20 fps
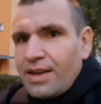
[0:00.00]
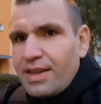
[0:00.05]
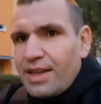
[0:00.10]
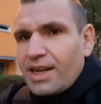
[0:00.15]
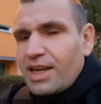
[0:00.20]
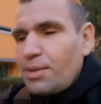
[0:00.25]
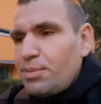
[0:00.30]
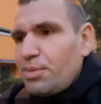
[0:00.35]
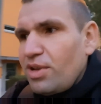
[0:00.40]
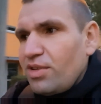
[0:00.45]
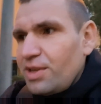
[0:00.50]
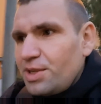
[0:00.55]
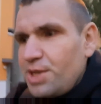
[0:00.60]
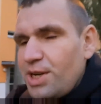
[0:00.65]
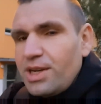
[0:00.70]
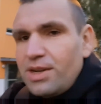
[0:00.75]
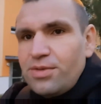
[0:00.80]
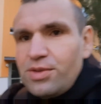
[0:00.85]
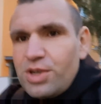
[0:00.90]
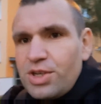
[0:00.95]
Я когда
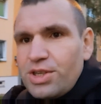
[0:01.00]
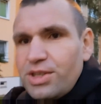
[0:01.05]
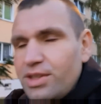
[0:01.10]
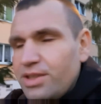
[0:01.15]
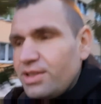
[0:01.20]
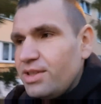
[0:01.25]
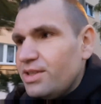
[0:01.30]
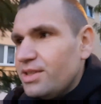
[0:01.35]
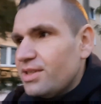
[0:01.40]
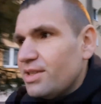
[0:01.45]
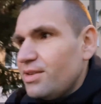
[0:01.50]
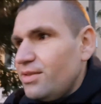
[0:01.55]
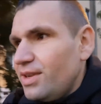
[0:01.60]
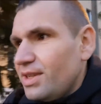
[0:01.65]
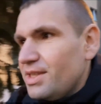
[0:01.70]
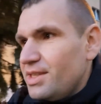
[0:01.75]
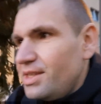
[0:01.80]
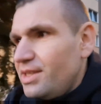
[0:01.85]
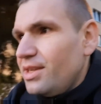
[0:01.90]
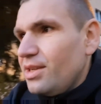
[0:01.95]
первоначально вышел из
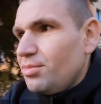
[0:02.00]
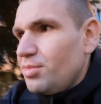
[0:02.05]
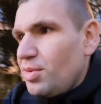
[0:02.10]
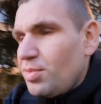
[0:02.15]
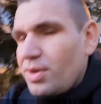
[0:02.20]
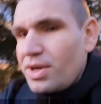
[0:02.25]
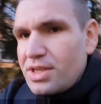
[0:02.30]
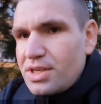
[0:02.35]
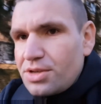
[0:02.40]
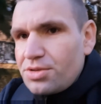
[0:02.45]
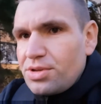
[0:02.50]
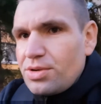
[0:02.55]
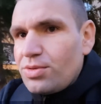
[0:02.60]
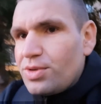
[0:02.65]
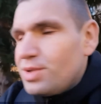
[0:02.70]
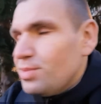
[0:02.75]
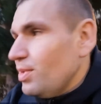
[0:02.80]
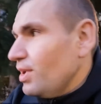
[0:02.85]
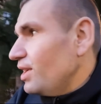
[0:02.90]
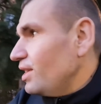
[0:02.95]
квартиры, мне показалось, что на
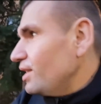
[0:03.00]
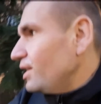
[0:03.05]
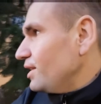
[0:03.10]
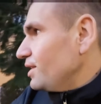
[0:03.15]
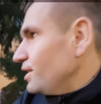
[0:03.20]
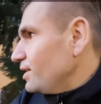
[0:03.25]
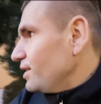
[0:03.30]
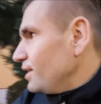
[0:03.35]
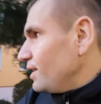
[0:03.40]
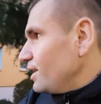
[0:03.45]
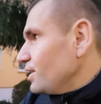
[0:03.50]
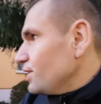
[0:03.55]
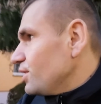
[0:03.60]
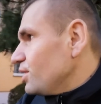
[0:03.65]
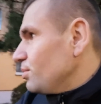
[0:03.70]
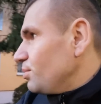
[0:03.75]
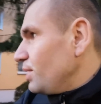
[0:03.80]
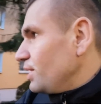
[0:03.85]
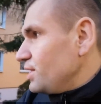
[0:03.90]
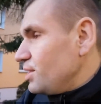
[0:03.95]
улице прохладно. Я
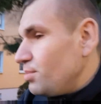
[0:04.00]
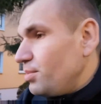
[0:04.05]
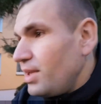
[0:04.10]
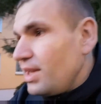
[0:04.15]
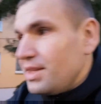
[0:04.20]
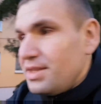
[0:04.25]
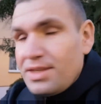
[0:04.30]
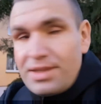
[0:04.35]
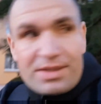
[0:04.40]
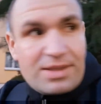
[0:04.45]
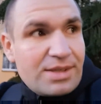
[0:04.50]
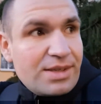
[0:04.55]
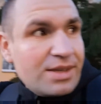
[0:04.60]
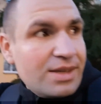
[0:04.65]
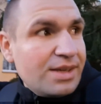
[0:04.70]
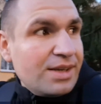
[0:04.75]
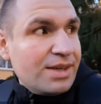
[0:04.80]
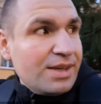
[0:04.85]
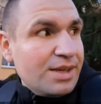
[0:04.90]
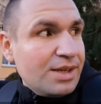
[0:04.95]
решил пойти переодеться.
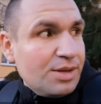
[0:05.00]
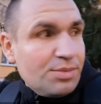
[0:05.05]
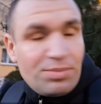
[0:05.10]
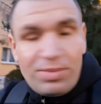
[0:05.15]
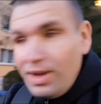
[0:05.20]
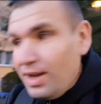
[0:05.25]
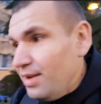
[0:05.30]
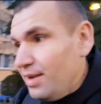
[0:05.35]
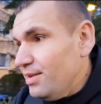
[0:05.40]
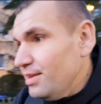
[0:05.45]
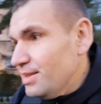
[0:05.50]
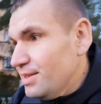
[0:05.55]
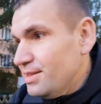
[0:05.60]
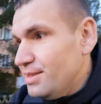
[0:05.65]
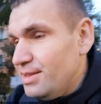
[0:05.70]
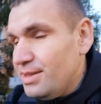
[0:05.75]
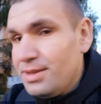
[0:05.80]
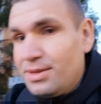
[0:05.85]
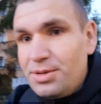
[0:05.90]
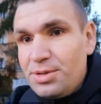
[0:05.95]
И правильно
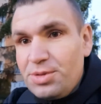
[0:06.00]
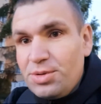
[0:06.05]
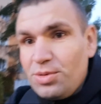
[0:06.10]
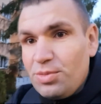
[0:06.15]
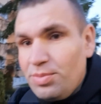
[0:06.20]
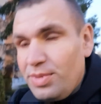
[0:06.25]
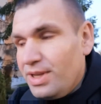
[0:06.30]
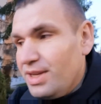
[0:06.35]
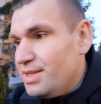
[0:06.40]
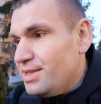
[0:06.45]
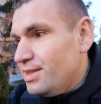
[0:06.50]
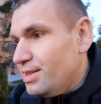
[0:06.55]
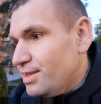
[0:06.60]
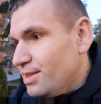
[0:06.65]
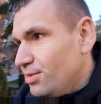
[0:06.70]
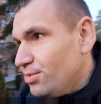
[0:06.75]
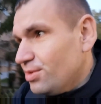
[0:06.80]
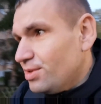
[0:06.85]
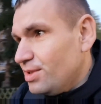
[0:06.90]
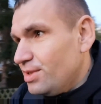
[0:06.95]
сделал, что
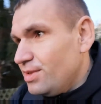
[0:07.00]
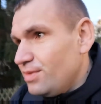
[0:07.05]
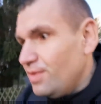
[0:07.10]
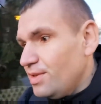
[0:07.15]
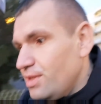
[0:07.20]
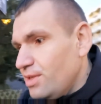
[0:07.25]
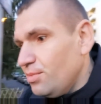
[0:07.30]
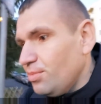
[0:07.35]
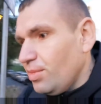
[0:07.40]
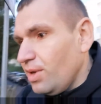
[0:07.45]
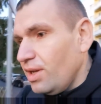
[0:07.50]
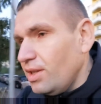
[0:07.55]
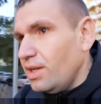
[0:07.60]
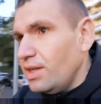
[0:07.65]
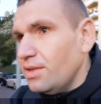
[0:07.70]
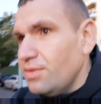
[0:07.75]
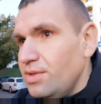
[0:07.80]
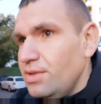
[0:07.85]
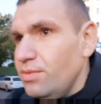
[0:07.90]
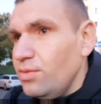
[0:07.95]
переоделся. На улице действительно
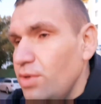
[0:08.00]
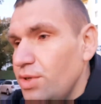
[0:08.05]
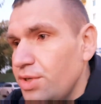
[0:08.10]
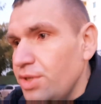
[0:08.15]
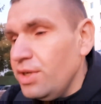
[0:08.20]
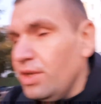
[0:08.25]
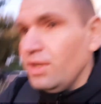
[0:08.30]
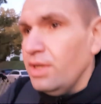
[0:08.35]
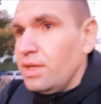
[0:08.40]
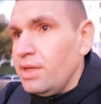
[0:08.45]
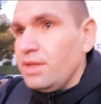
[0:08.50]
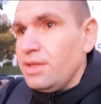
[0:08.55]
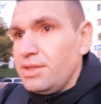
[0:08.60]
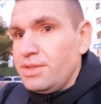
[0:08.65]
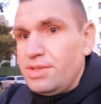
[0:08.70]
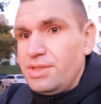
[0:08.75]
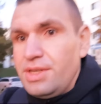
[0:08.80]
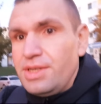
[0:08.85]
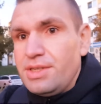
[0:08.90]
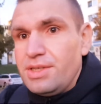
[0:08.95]
прохладно, всего лишь
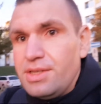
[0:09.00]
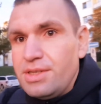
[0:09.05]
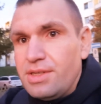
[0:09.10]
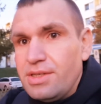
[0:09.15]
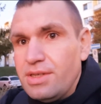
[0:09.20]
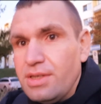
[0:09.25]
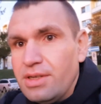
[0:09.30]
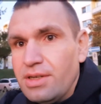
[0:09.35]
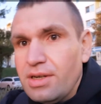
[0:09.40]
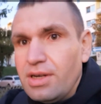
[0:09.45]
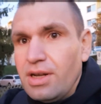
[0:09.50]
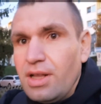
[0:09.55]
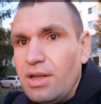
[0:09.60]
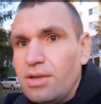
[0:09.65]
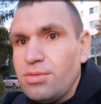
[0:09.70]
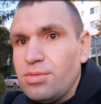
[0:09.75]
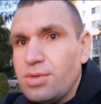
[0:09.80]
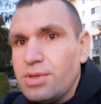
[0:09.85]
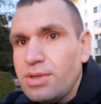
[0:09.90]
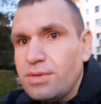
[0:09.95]
10
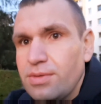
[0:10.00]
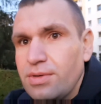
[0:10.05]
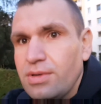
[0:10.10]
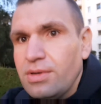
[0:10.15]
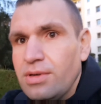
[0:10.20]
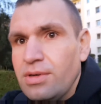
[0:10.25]
градусов.